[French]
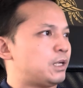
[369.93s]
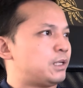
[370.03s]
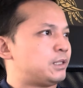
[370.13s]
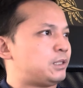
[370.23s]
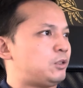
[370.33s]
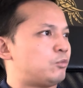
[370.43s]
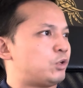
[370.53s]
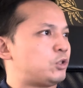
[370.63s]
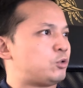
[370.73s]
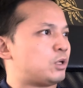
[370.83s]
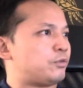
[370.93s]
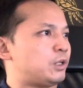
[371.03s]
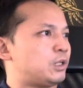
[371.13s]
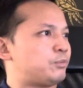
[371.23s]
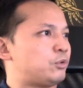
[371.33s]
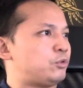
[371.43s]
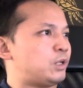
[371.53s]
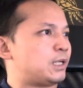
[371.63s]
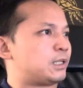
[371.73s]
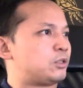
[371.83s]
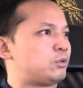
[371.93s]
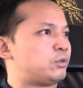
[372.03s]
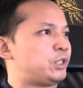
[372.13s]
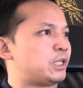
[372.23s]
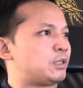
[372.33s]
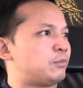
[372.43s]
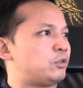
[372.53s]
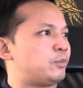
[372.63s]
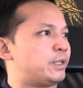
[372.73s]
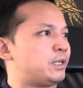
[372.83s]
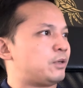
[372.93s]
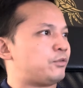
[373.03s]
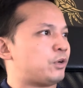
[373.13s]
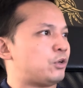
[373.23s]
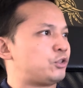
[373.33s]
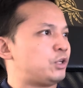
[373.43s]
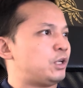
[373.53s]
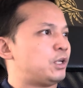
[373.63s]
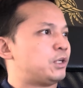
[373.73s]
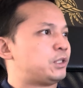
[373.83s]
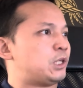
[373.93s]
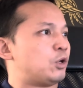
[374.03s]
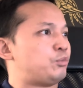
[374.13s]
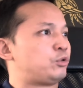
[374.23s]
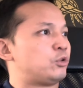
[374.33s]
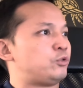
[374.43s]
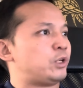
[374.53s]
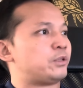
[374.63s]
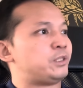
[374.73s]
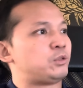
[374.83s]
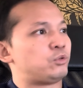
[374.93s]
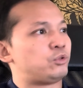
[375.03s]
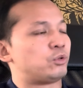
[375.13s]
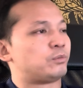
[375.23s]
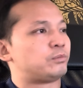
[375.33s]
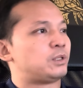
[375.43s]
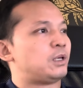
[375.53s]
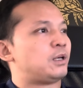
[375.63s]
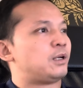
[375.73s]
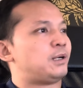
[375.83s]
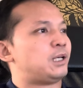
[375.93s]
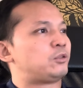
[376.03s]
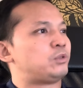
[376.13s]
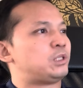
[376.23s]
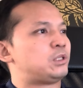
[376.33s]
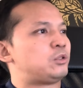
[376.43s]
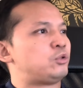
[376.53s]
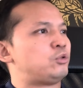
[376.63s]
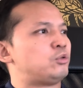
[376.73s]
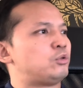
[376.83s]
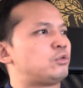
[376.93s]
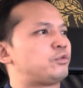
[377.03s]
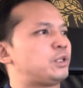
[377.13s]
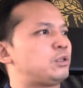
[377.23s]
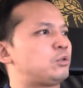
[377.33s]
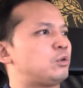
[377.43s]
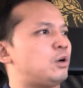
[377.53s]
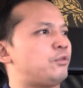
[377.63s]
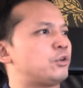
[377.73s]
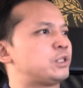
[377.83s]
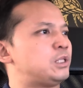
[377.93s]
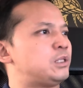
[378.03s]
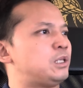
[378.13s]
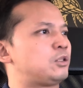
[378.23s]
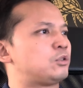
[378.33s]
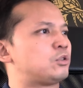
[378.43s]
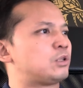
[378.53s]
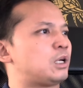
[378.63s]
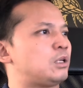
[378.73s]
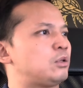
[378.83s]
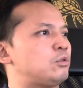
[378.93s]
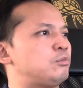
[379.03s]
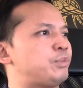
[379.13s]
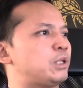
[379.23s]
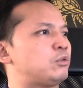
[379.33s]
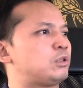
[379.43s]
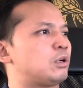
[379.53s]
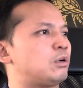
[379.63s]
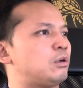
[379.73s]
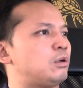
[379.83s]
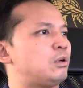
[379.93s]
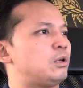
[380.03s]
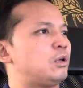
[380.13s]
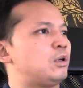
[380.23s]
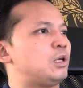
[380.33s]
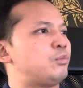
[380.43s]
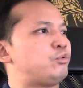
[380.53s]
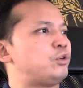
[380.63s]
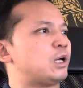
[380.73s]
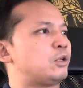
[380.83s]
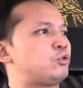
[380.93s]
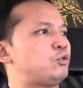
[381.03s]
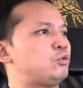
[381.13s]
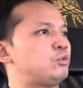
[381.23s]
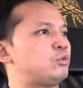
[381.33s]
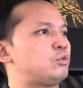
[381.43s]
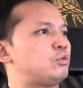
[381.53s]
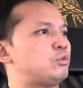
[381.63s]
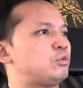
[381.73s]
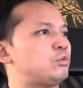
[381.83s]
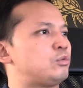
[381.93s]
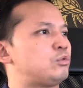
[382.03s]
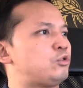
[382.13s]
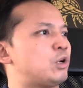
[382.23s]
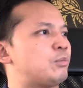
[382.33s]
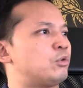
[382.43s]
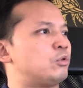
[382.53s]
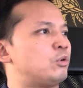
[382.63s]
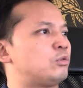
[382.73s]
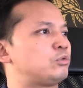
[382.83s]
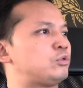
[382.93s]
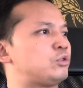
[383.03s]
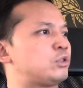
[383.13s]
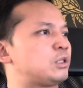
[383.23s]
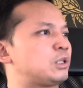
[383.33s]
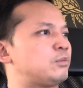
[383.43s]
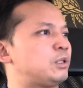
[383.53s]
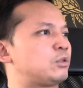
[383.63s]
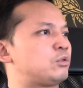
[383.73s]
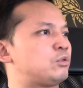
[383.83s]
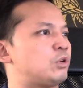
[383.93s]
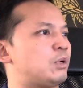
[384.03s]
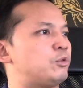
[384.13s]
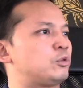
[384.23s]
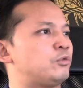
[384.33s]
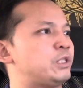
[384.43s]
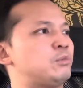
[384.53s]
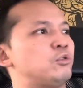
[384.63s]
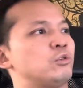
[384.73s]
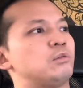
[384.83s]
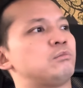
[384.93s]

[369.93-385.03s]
Si au moins tu avais répondu à la question directement de manière franche, ça aurait pu conduire à une discussion. Là, ton attitude ne fait que renforcer l'idée que ce sera une perte de temps. Et puis, as-tu, tu as mon nom, je sais très bien que tu sauras me trouver si besoin.